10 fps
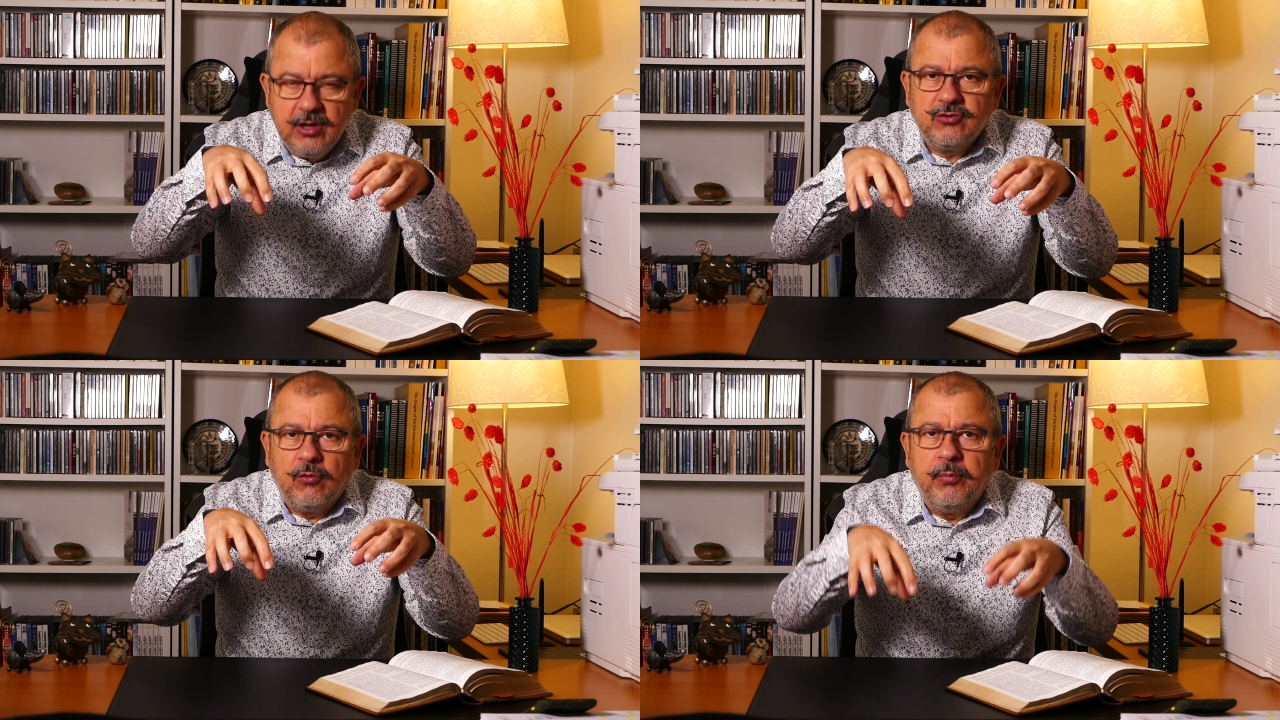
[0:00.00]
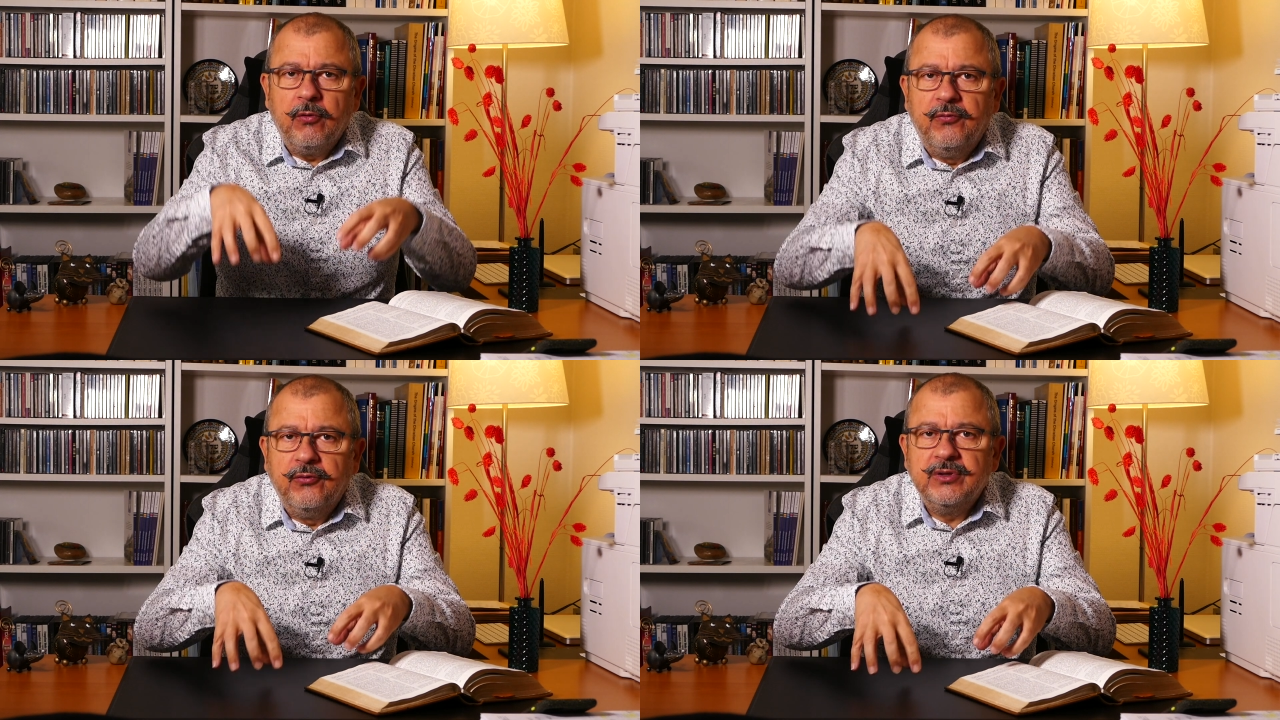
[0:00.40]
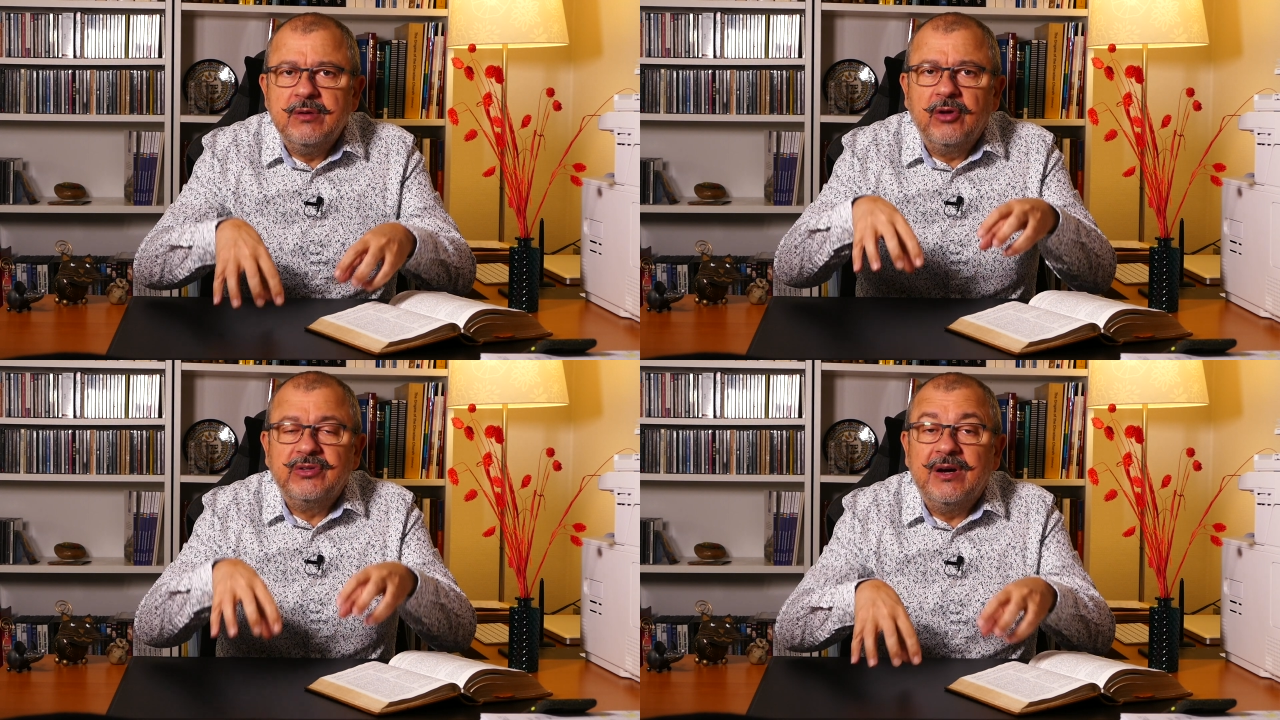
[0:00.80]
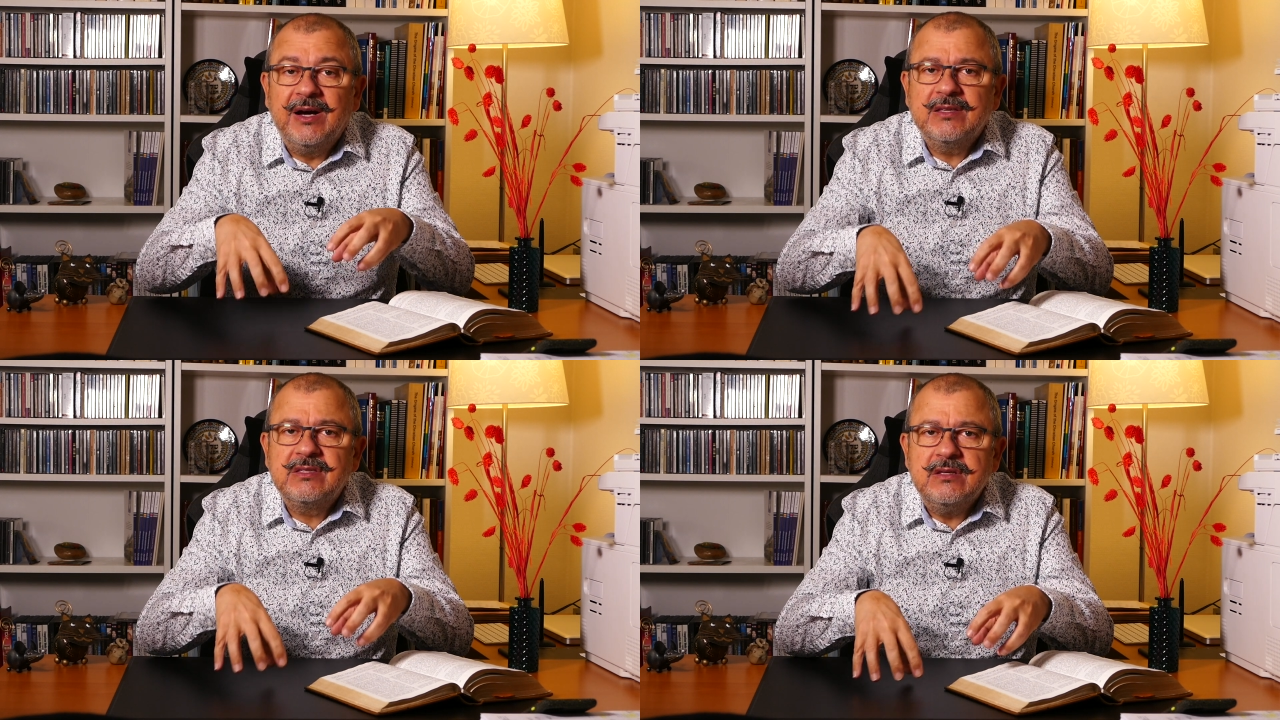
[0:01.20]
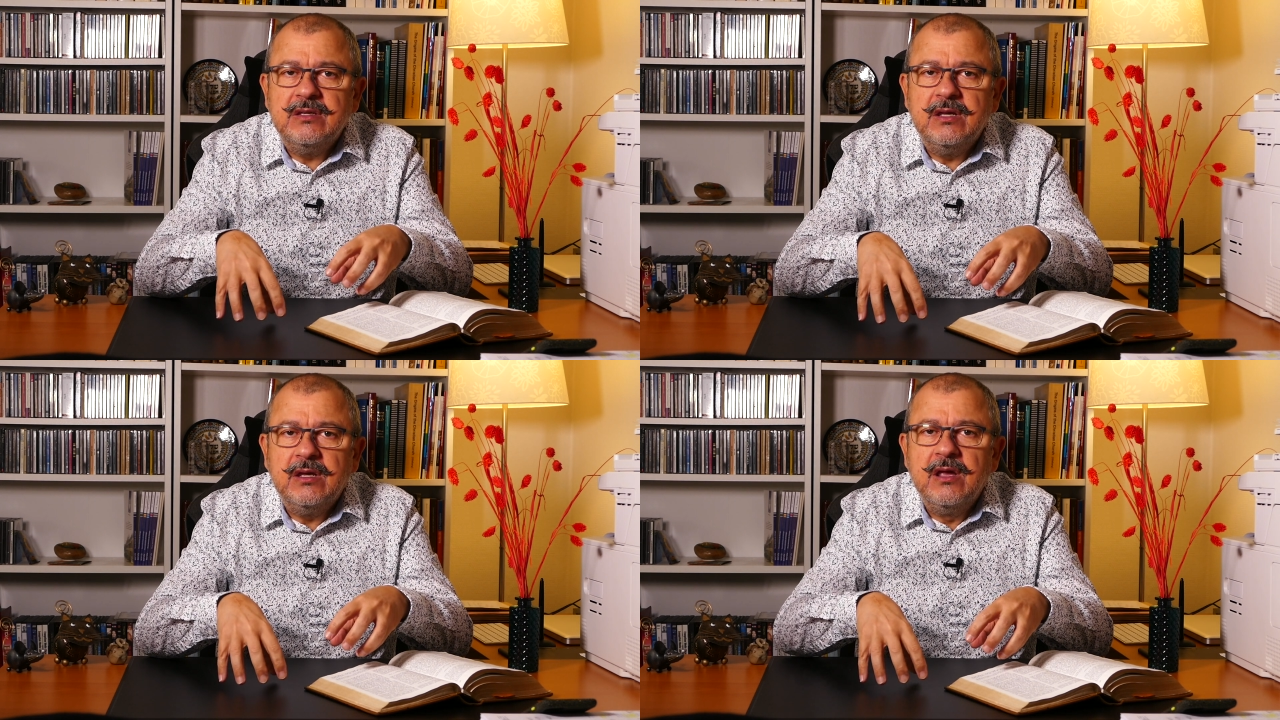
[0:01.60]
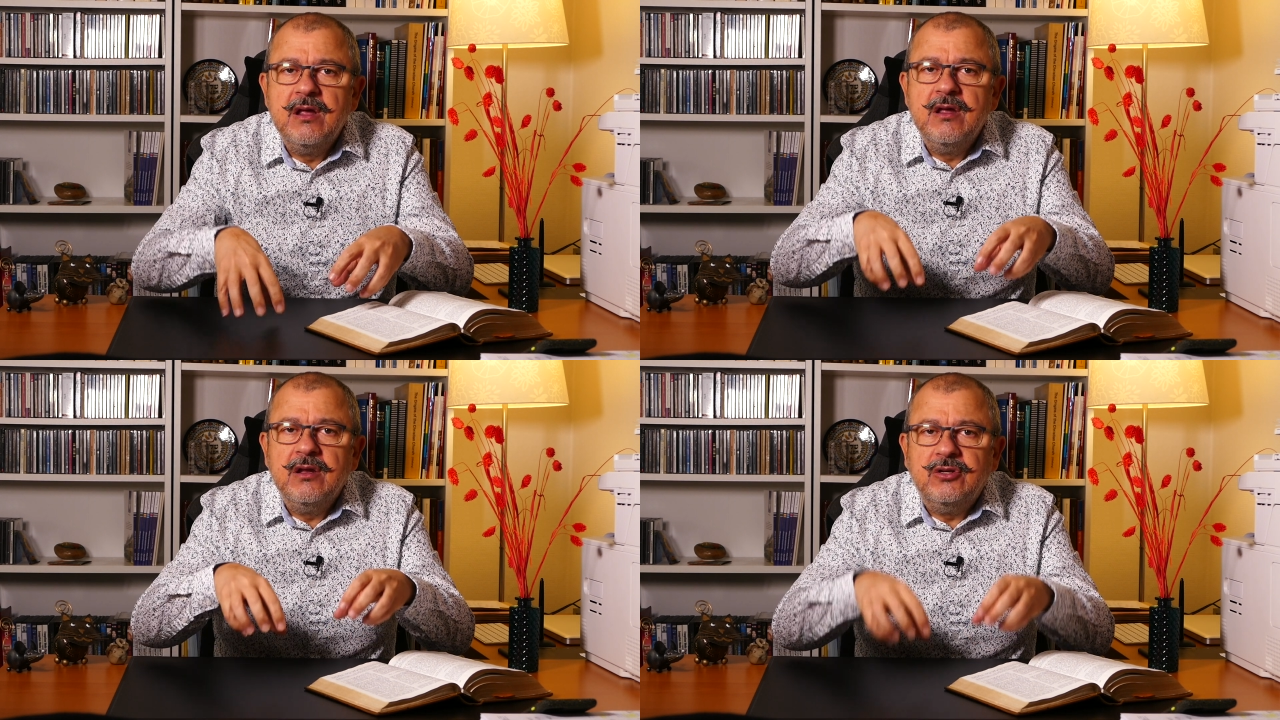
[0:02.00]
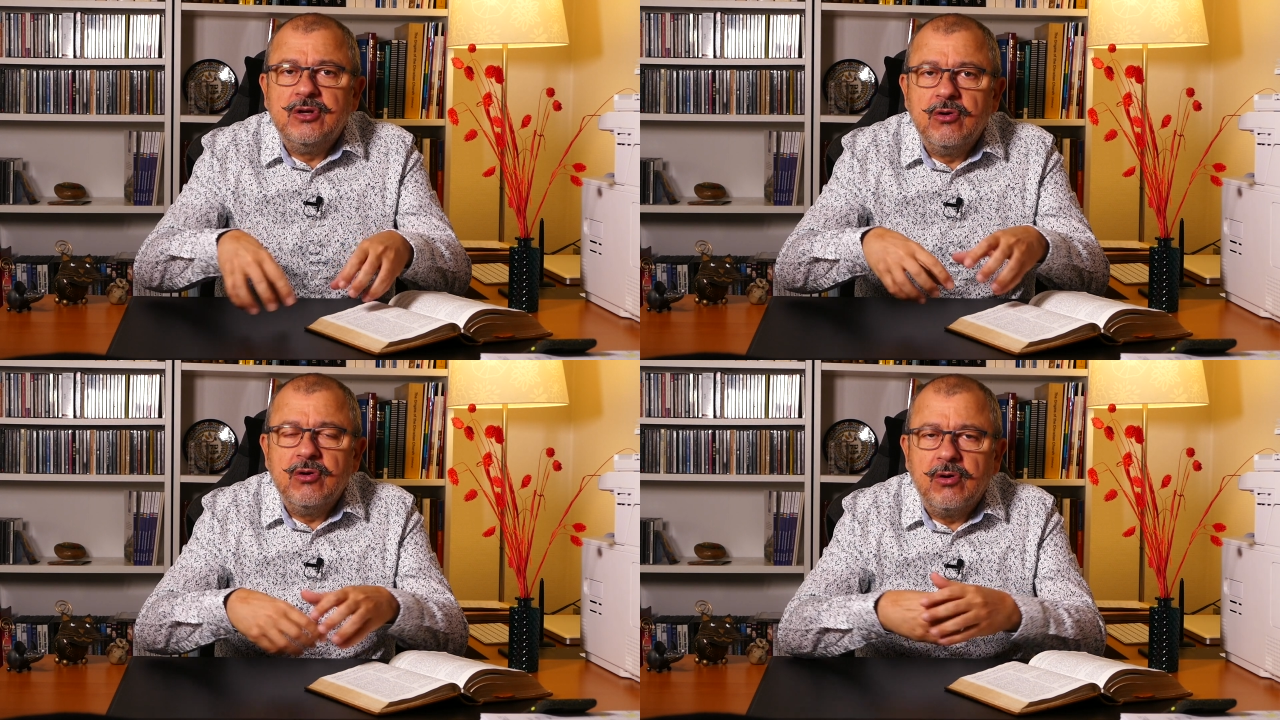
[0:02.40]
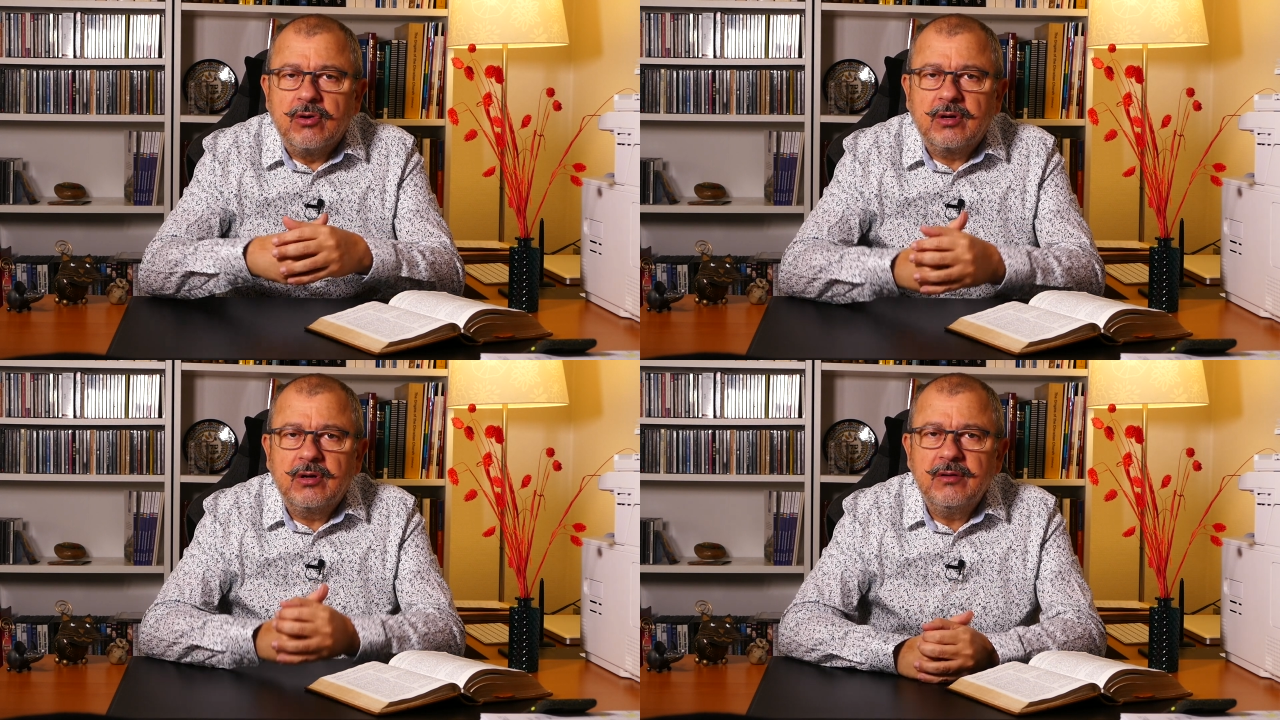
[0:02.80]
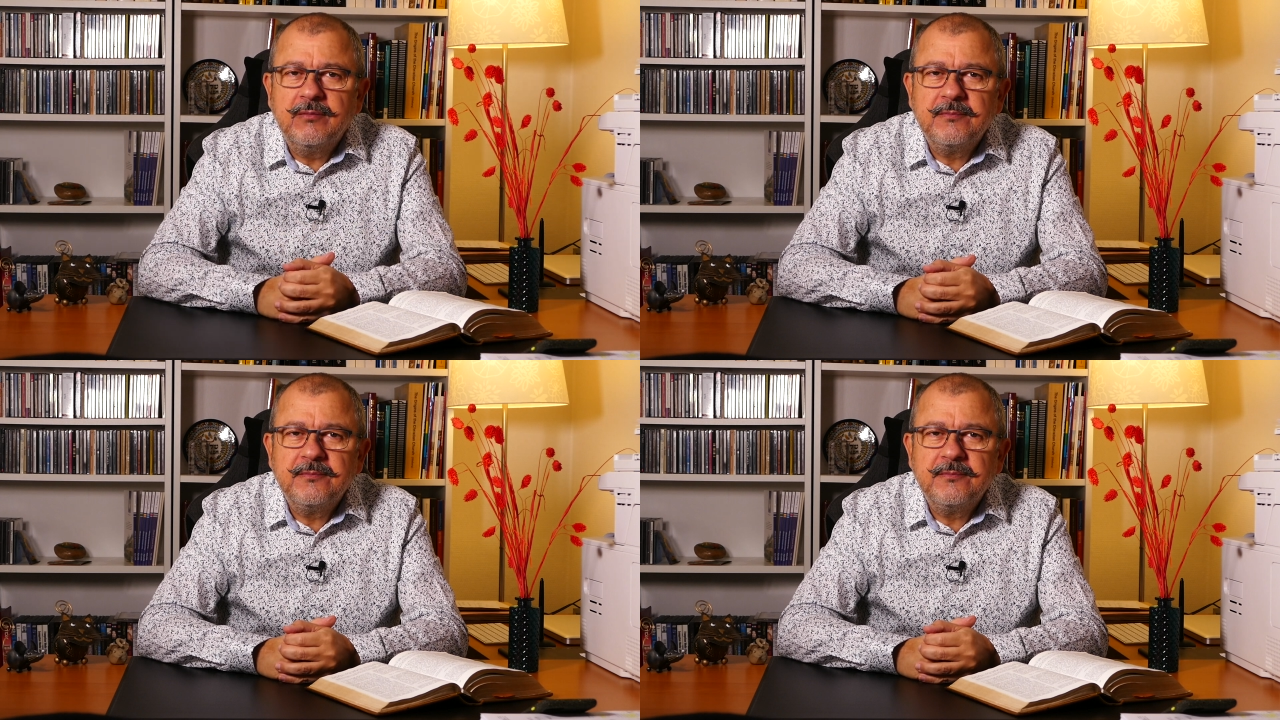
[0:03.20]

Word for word: sont profondément enracinées dans le roc.